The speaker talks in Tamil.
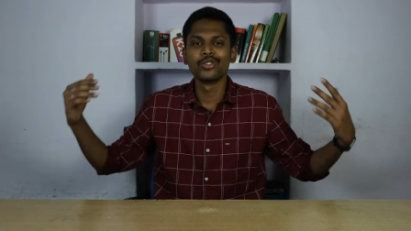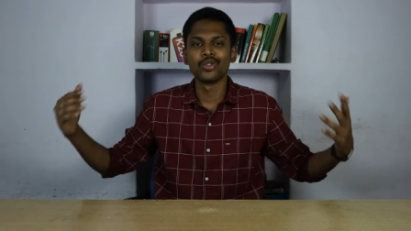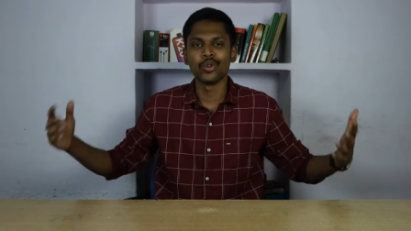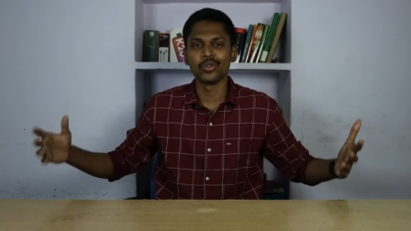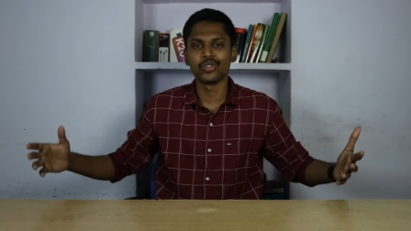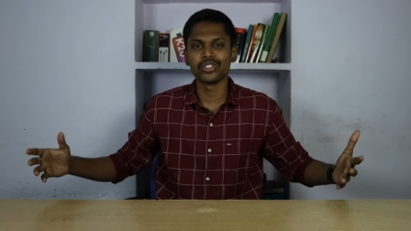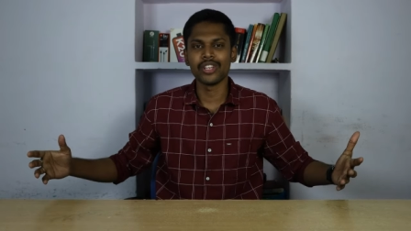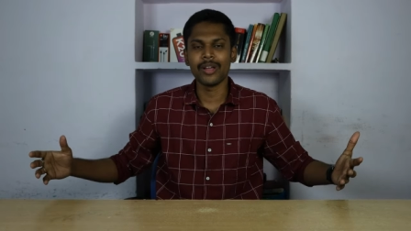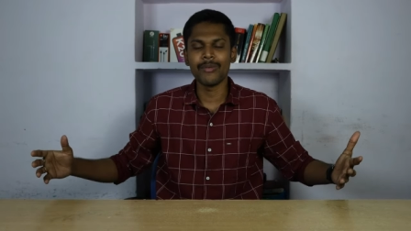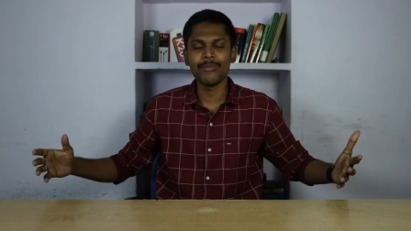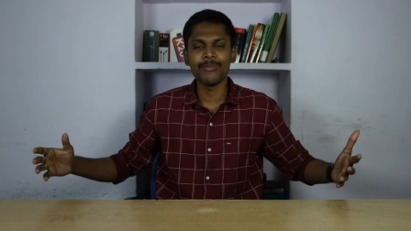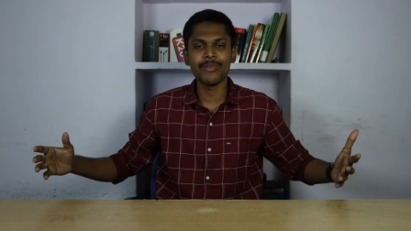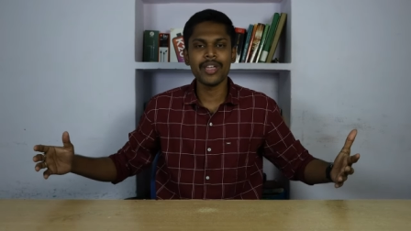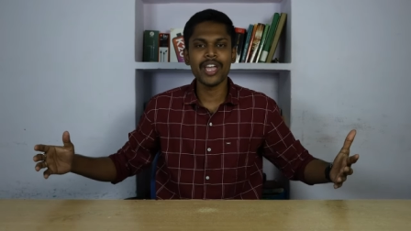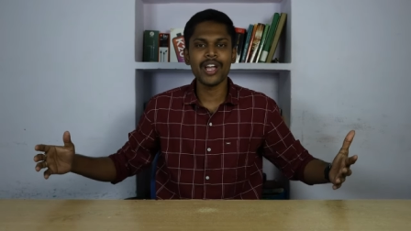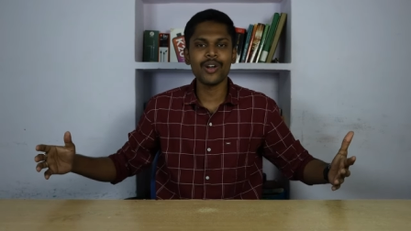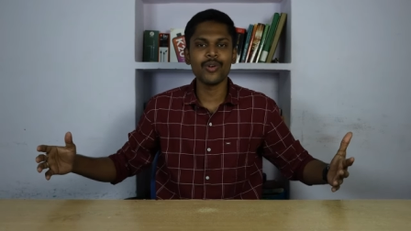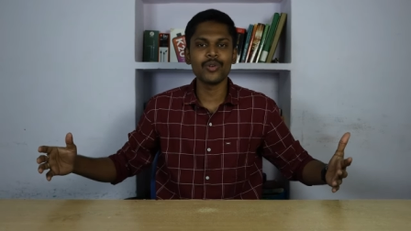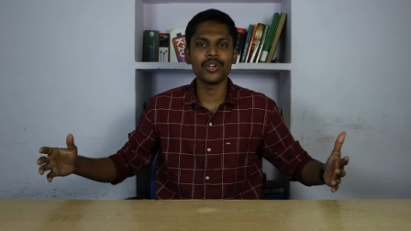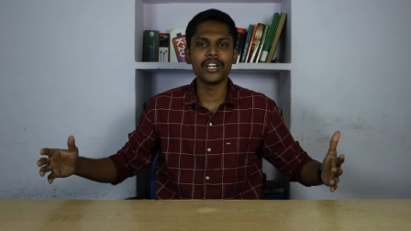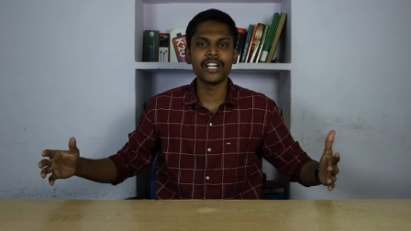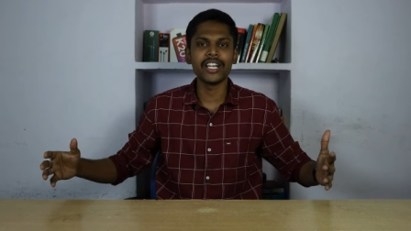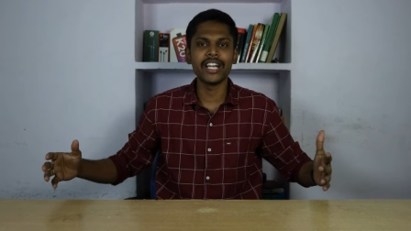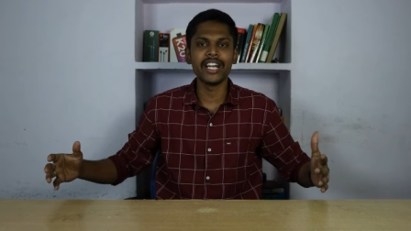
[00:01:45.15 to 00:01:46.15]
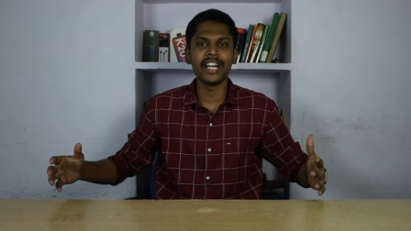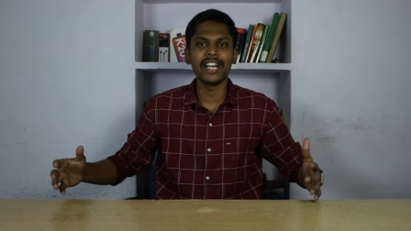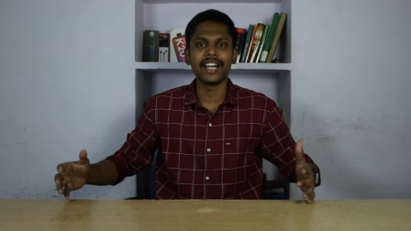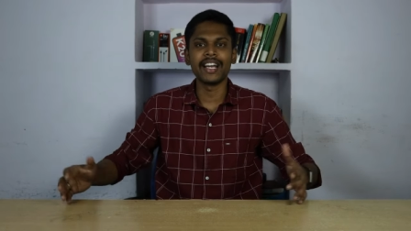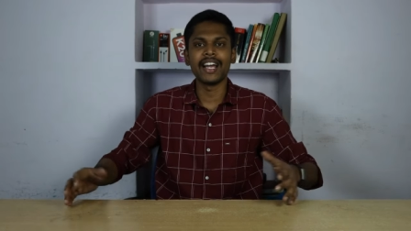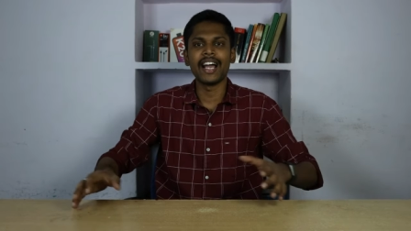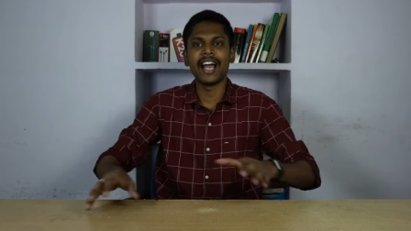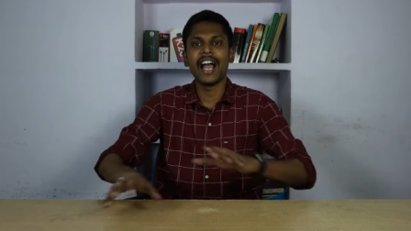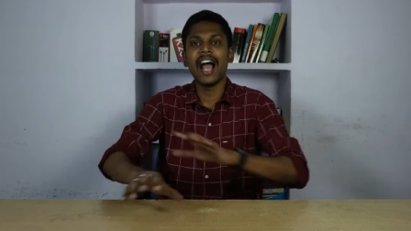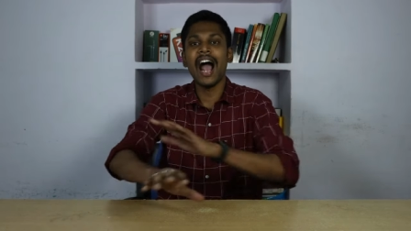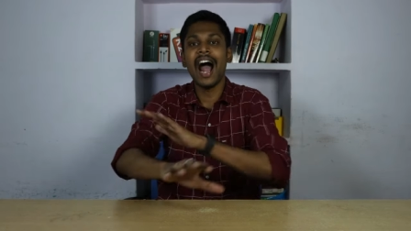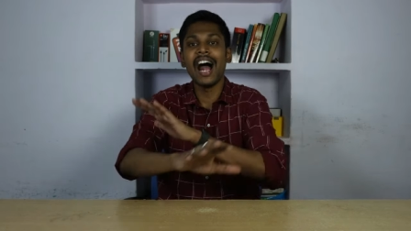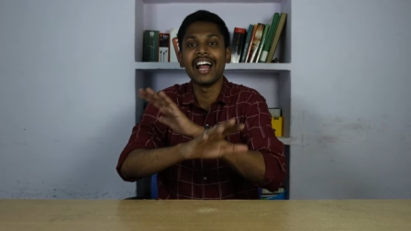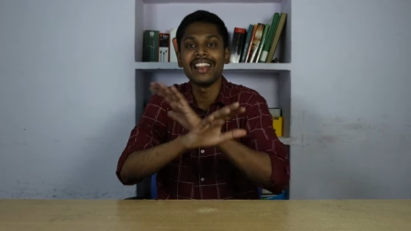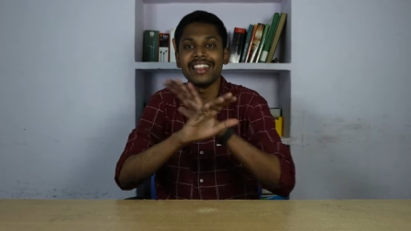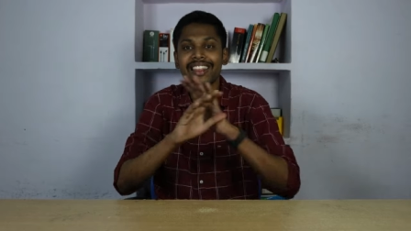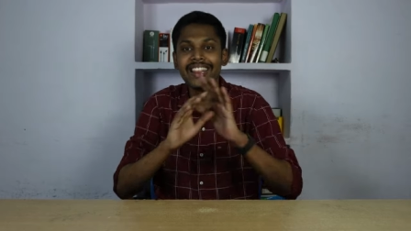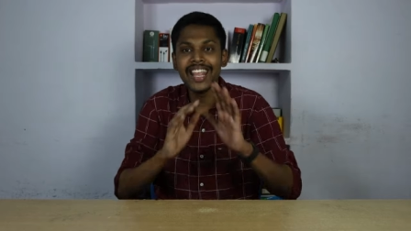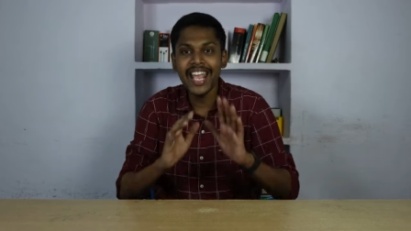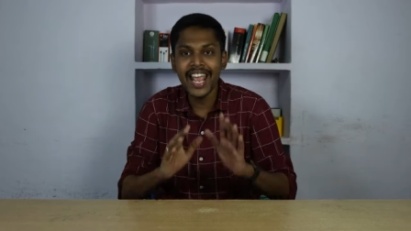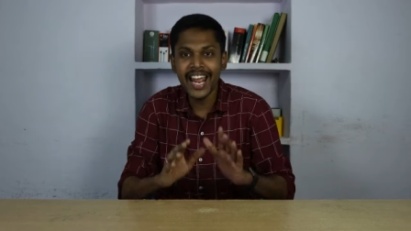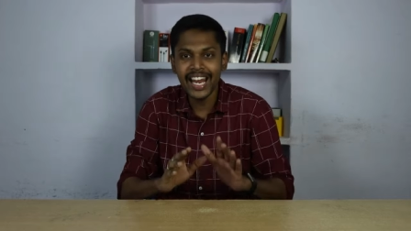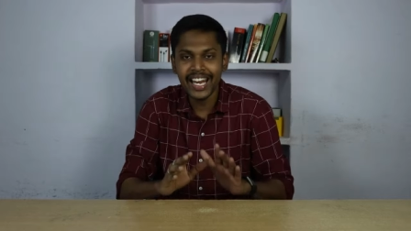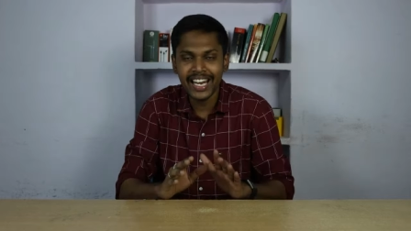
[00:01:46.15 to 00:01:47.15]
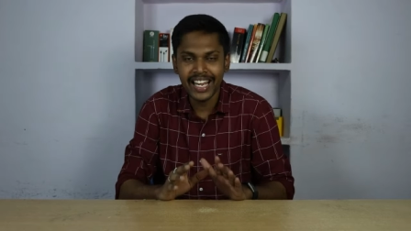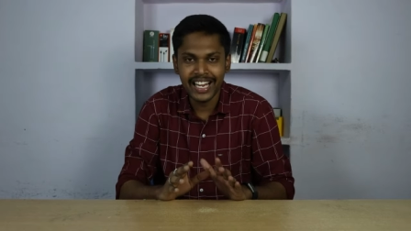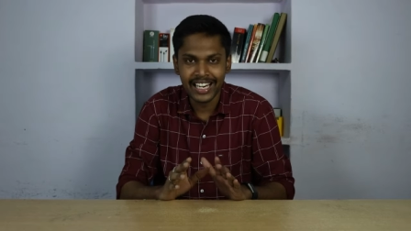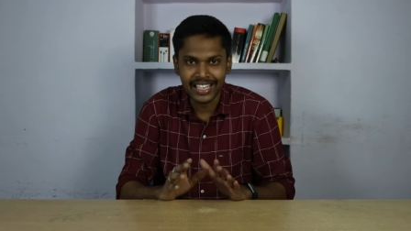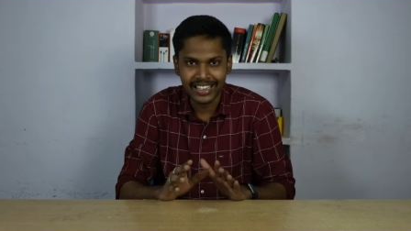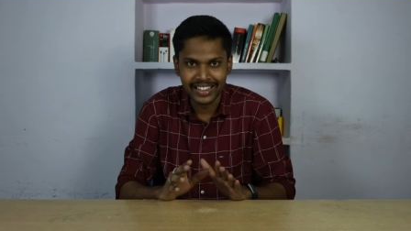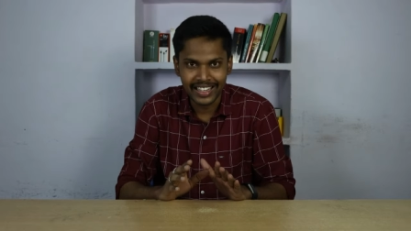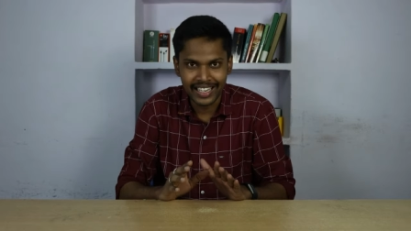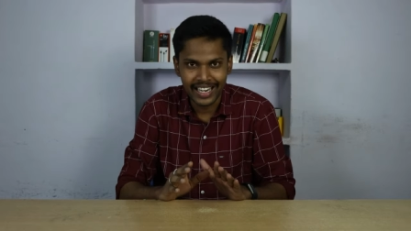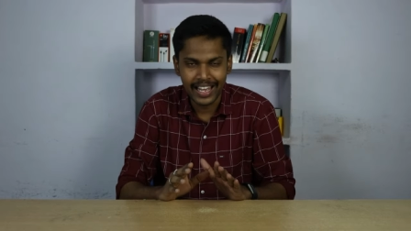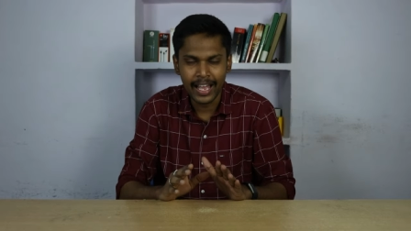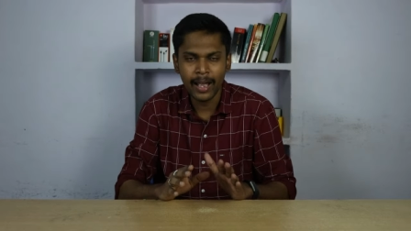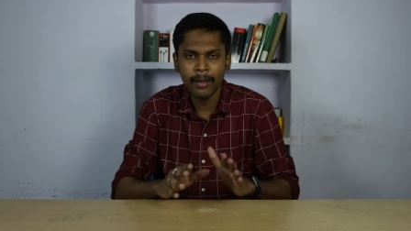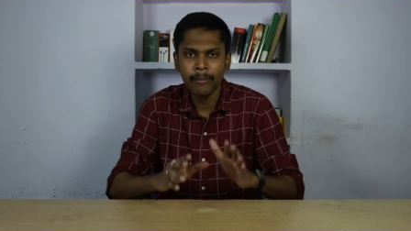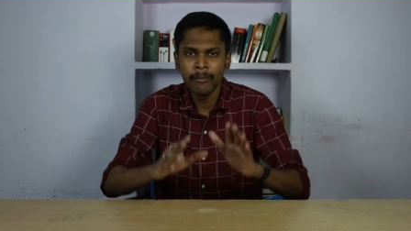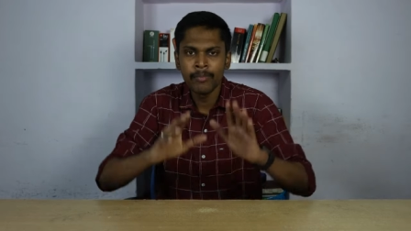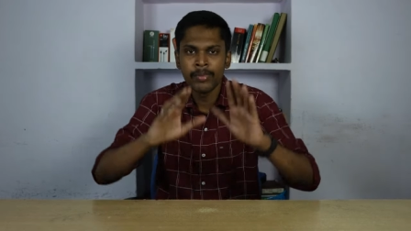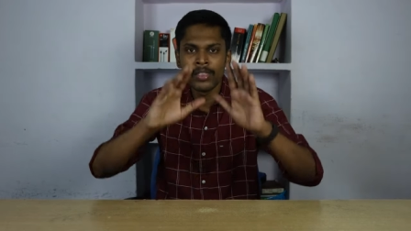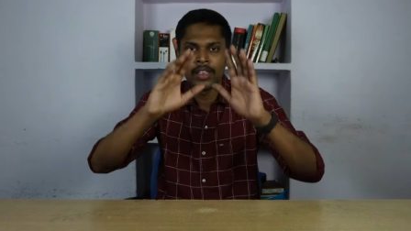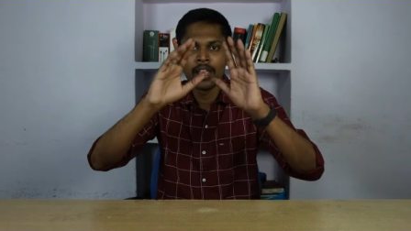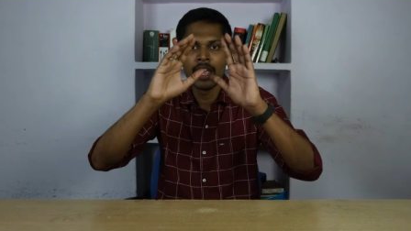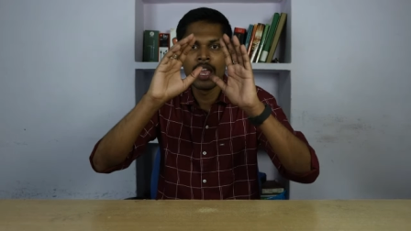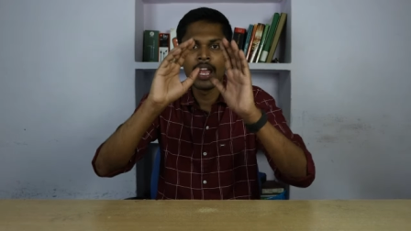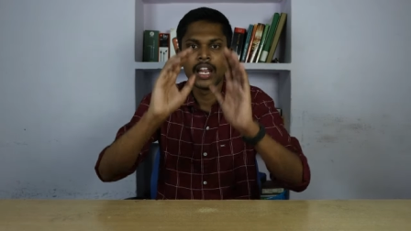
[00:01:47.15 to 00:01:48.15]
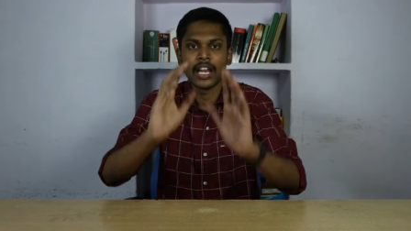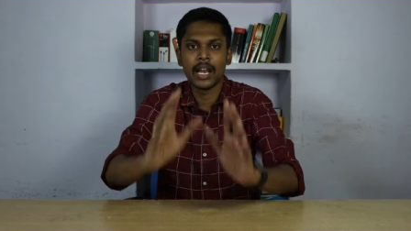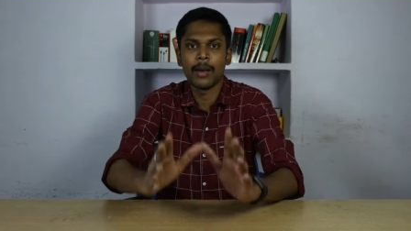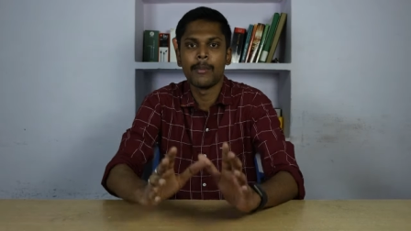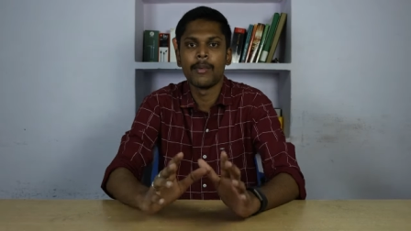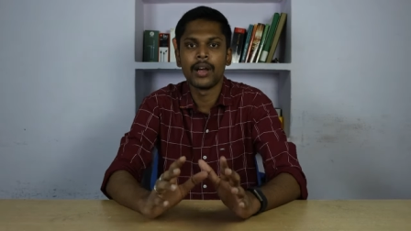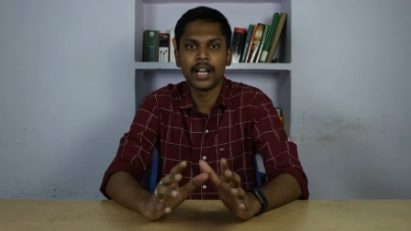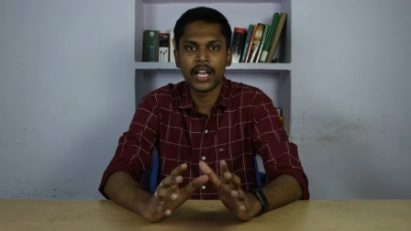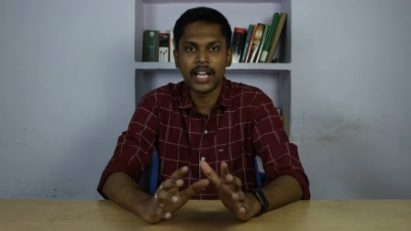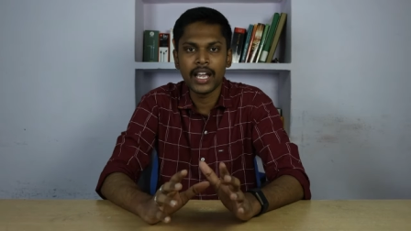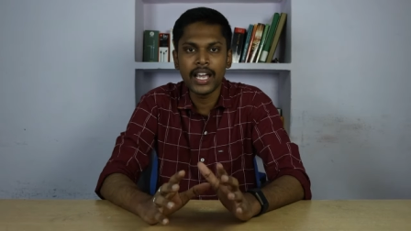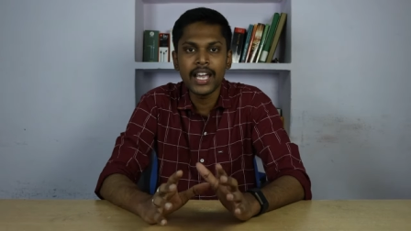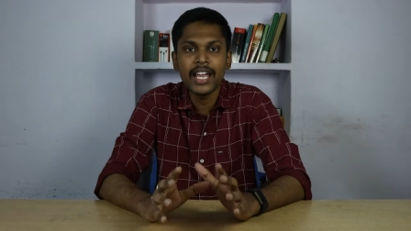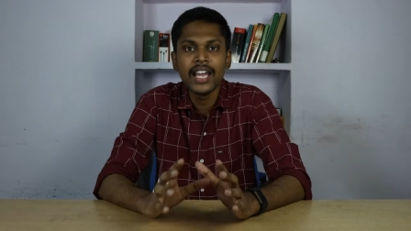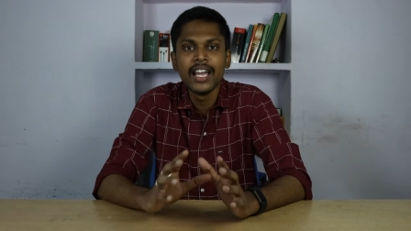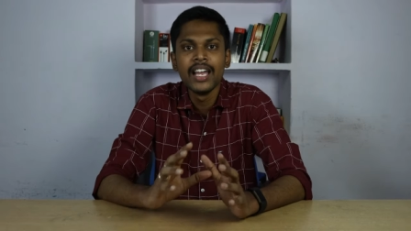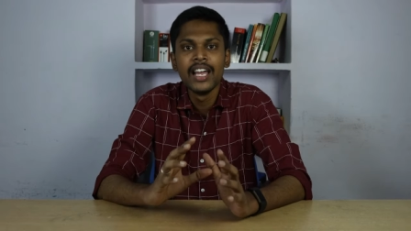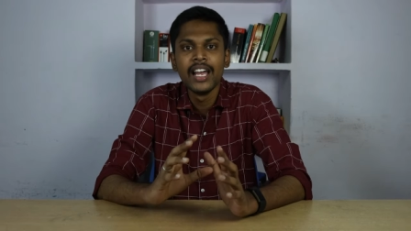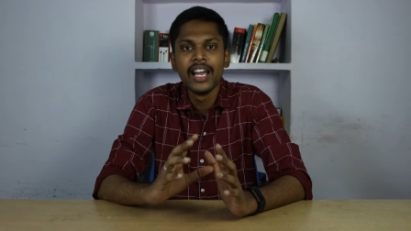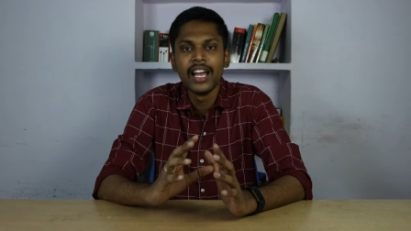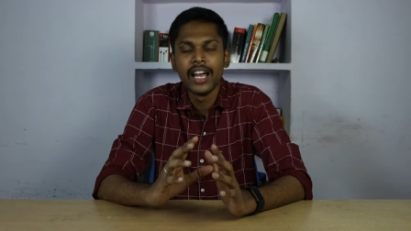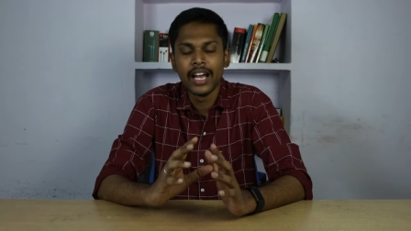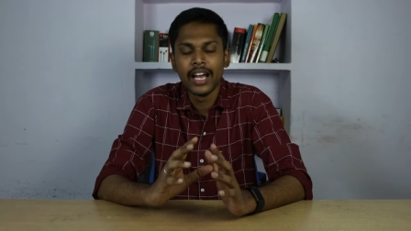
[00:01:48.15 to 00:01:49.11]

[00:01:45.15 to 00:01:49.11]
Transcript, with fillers: ஸோ செம்மையாக கொண்டாடிக்கிட்டு இருக்காங்க அதே நேரத்தில் நமக்கு